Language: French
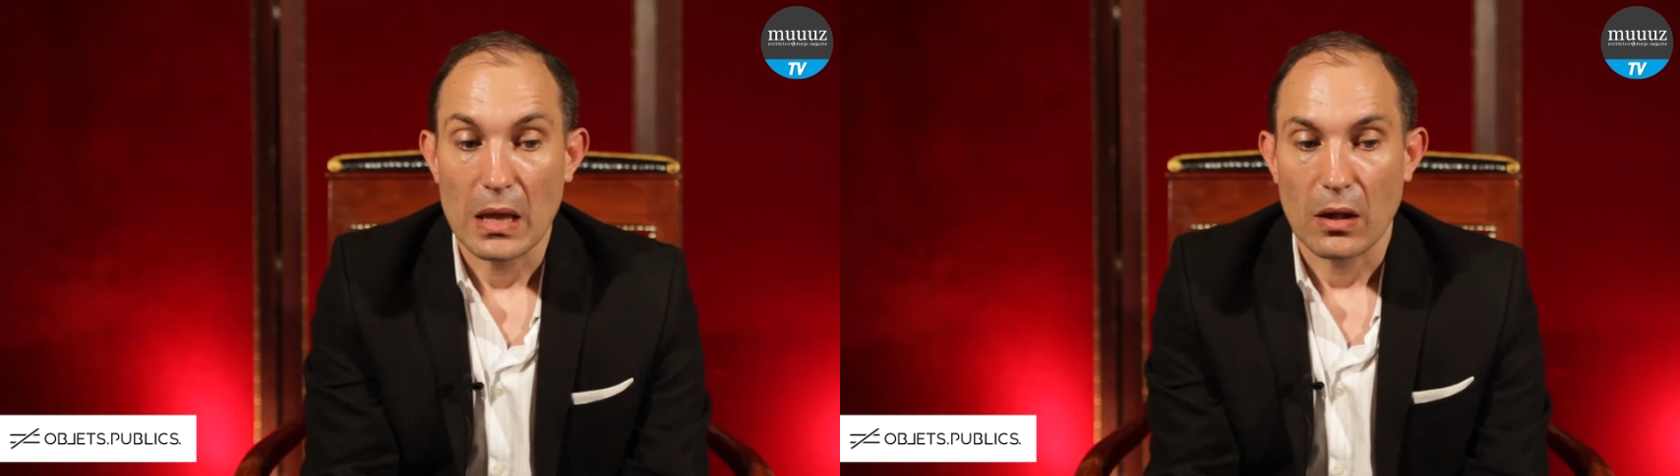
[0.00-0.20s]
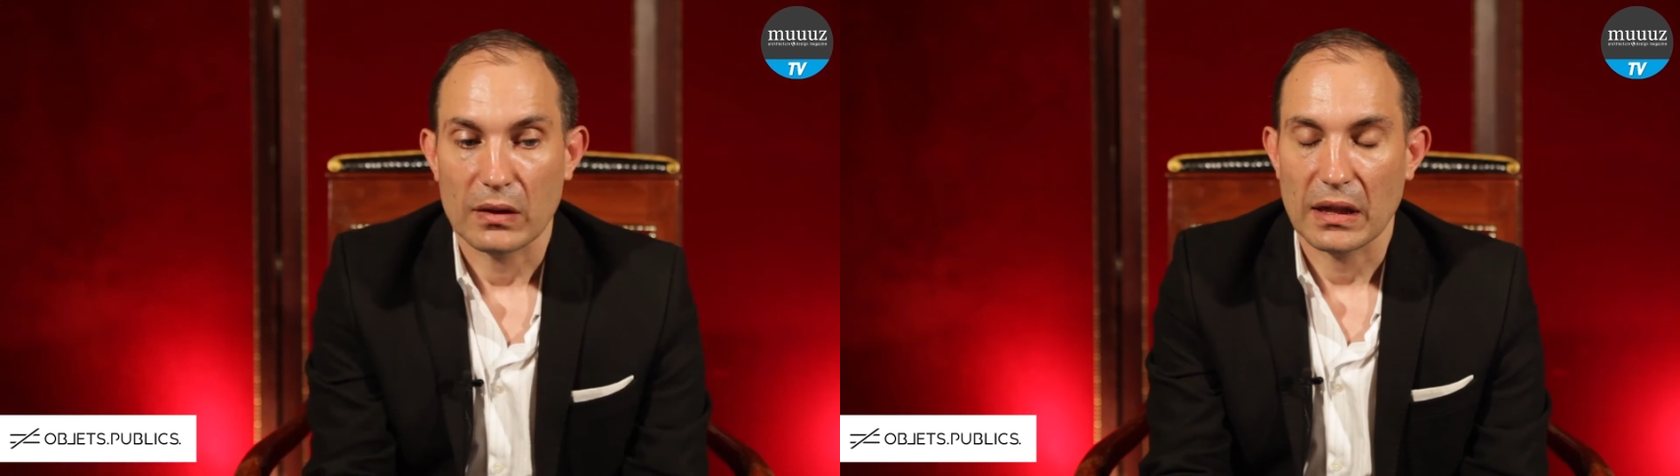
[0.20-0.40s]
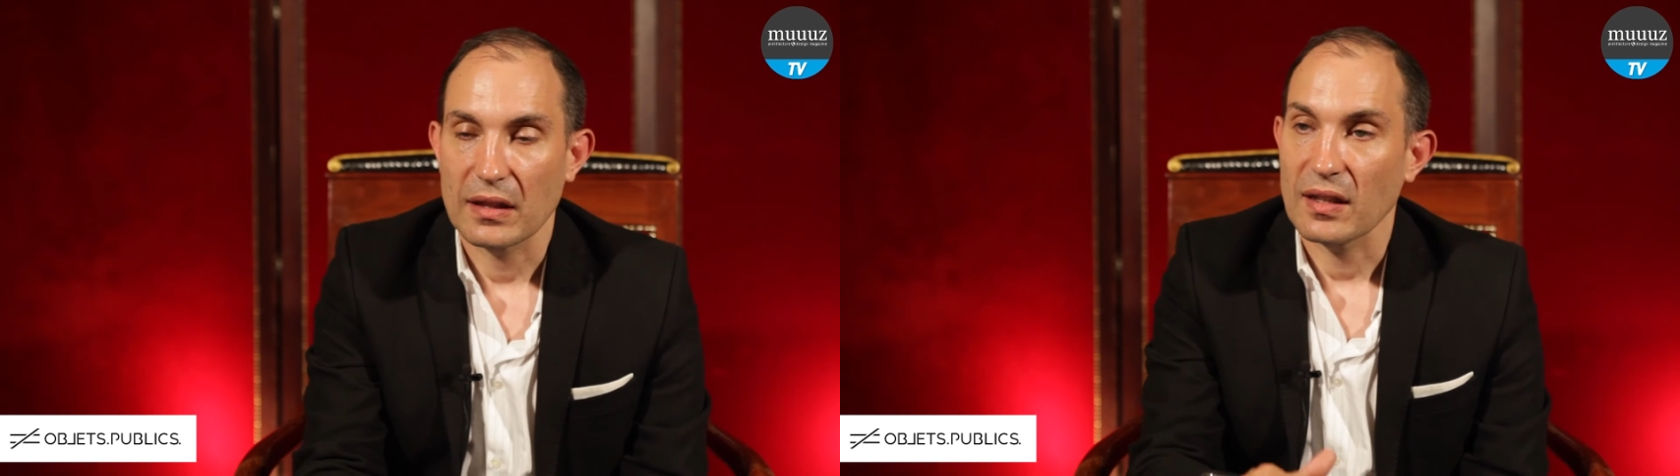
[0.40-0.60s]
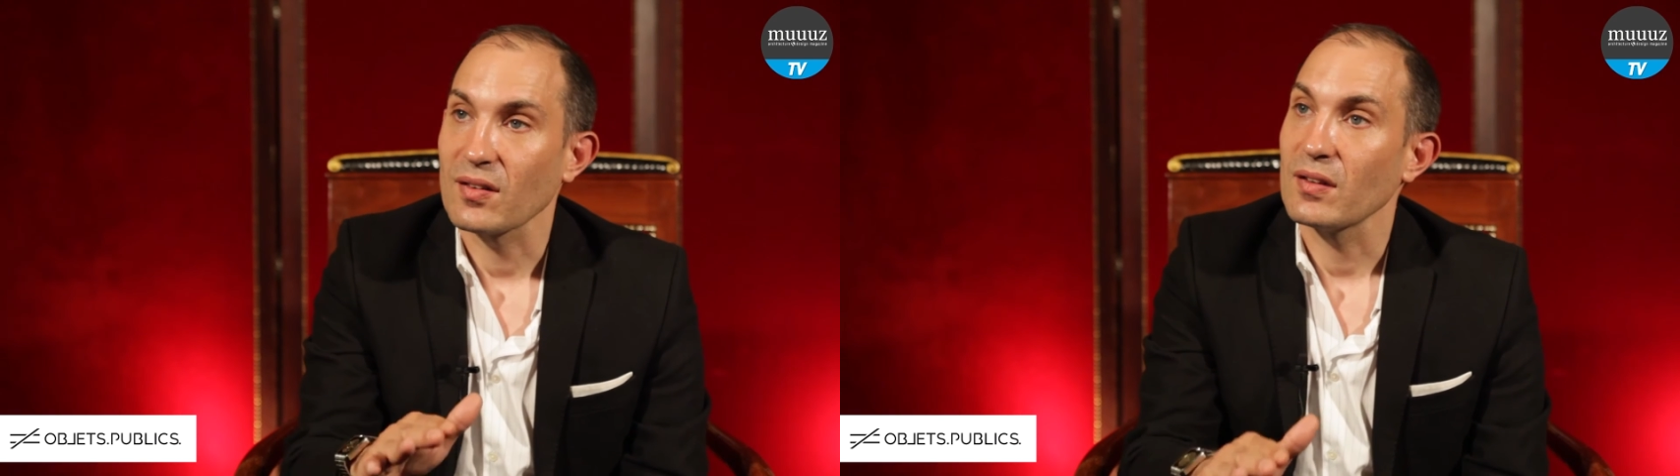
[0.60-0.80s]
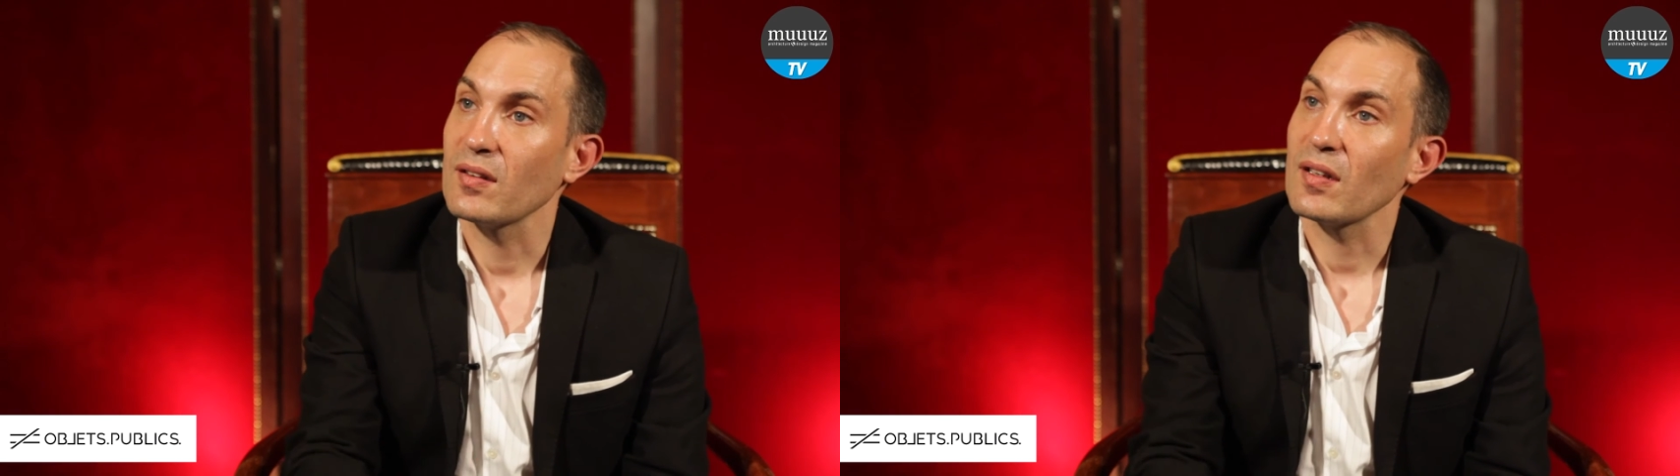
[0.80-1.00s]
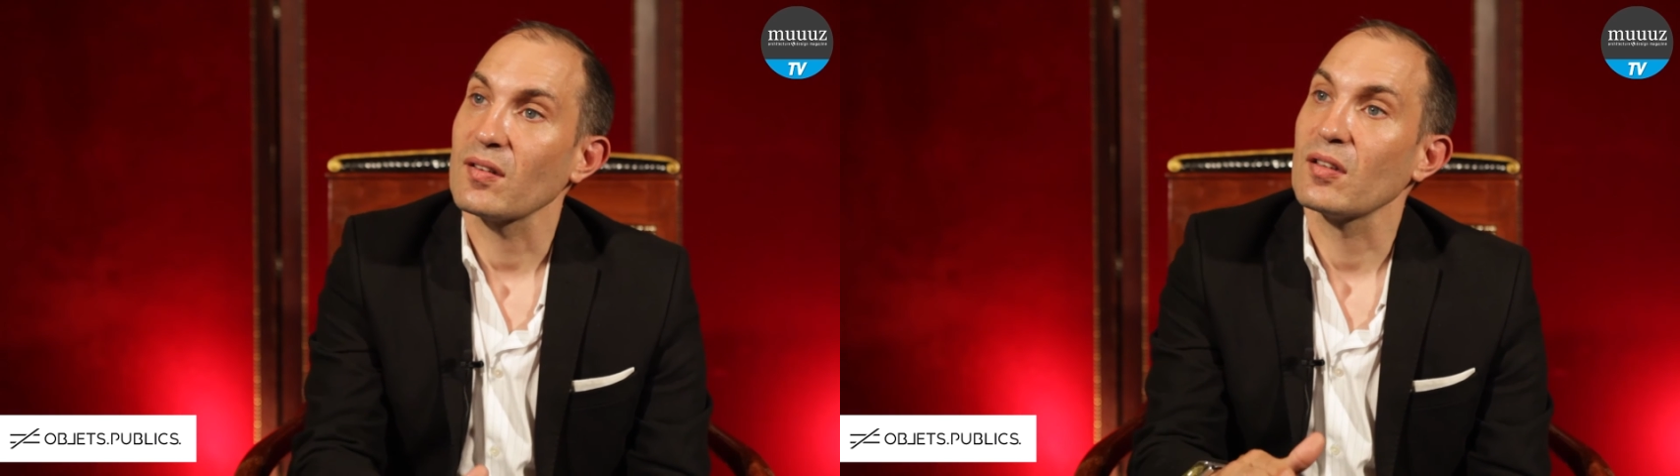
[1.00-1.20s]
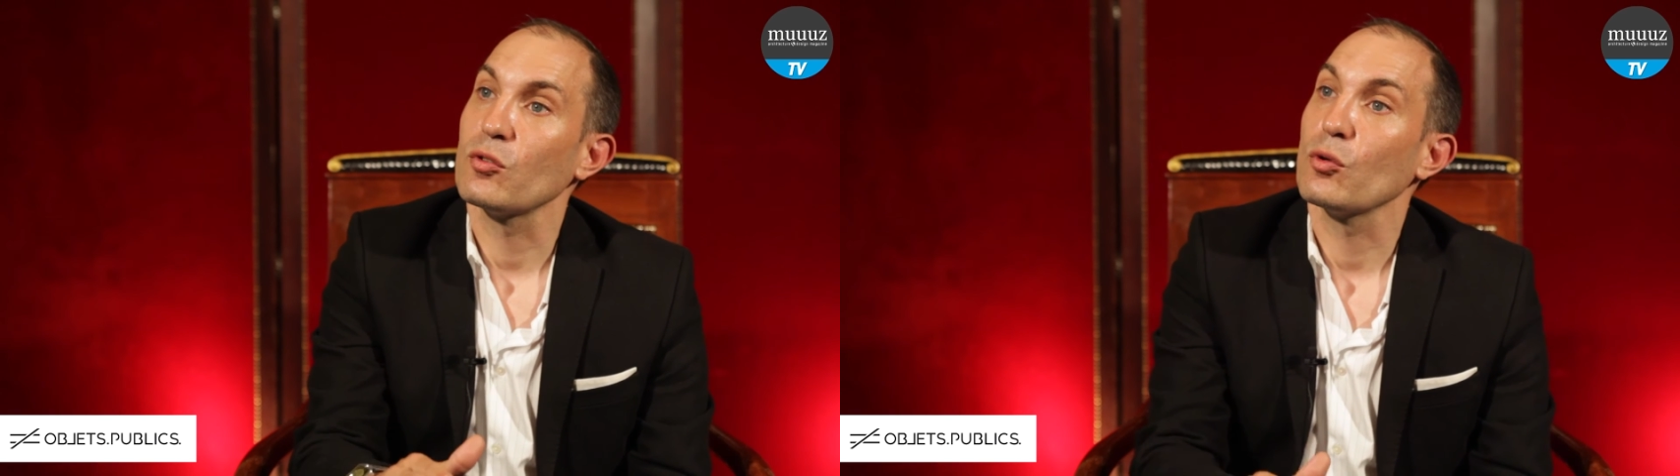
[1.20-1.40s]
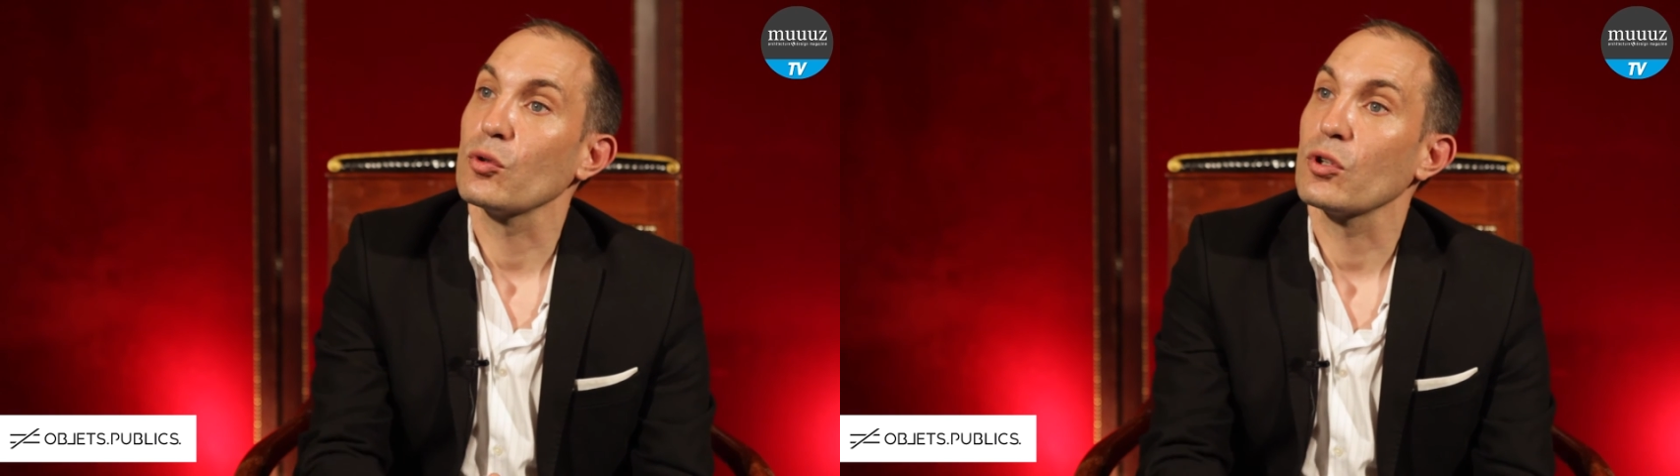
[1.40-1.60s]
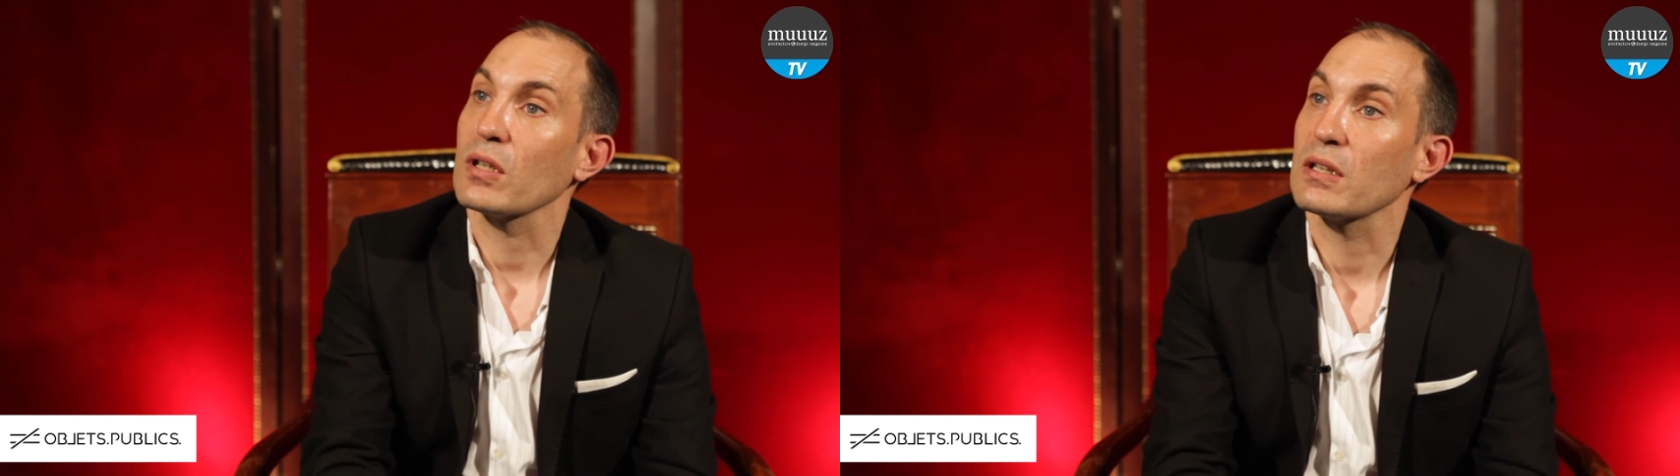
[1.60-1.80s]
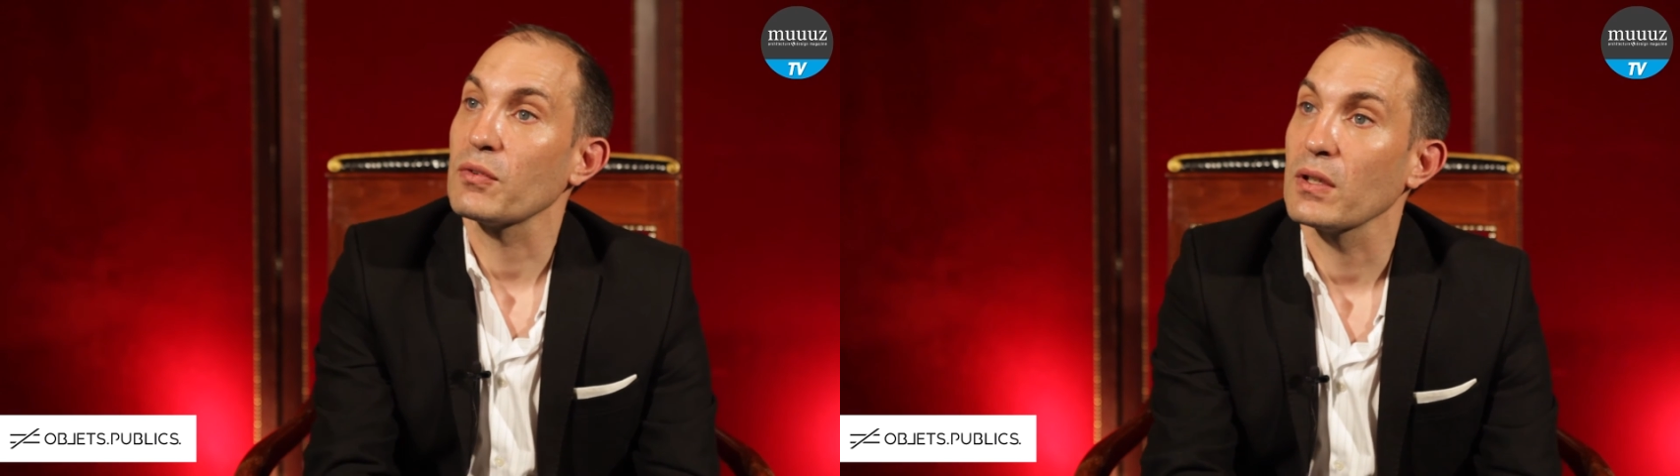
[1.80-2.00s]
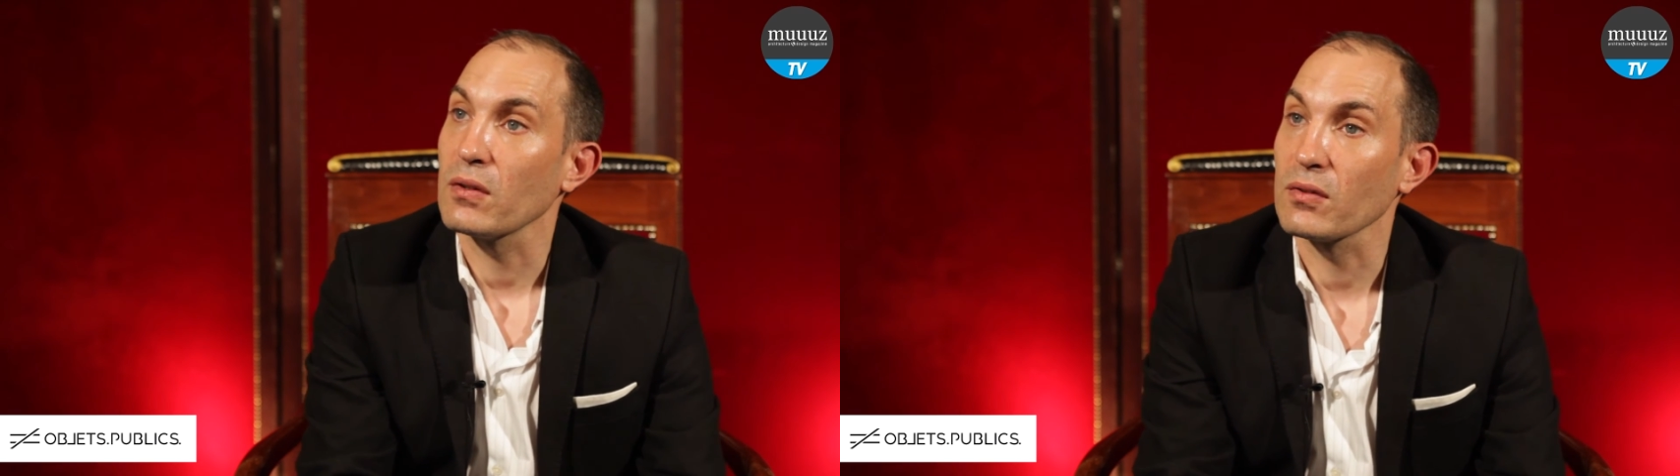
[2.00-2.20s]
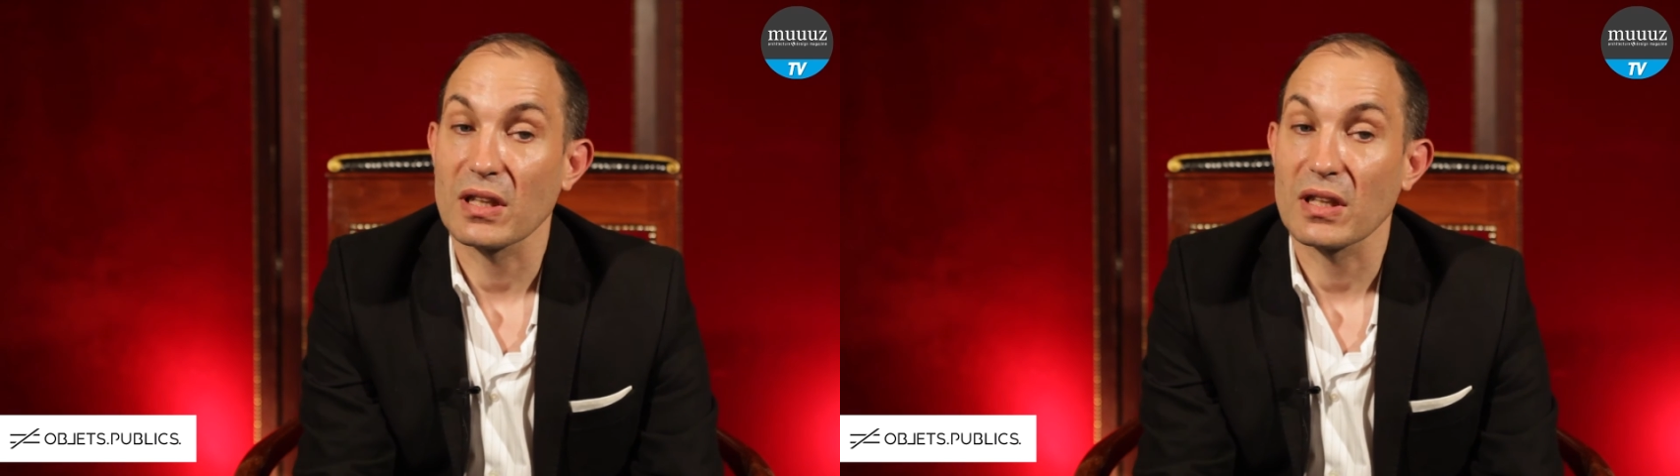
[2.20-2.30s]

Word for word: On a des, assises de hauteur différentes